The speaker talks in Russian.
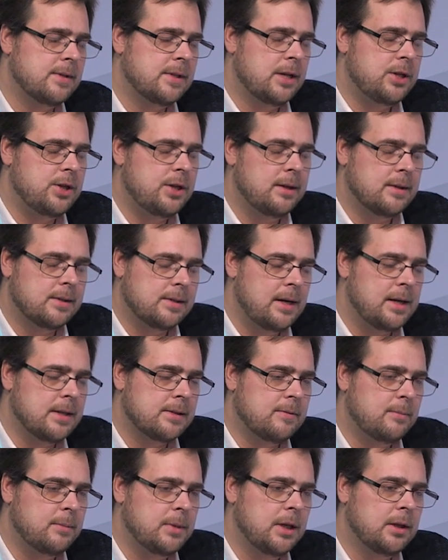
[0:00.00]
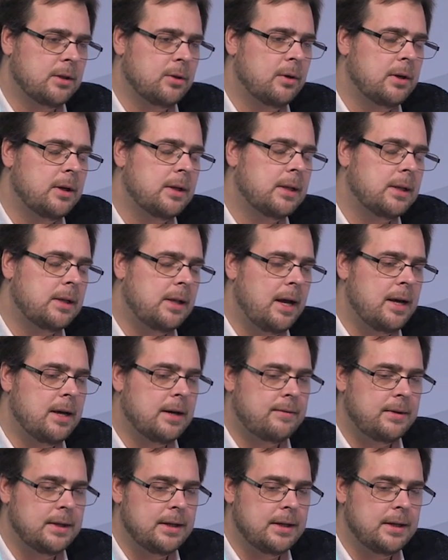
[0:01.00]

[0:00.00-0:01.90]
защит, средств мониторинга для их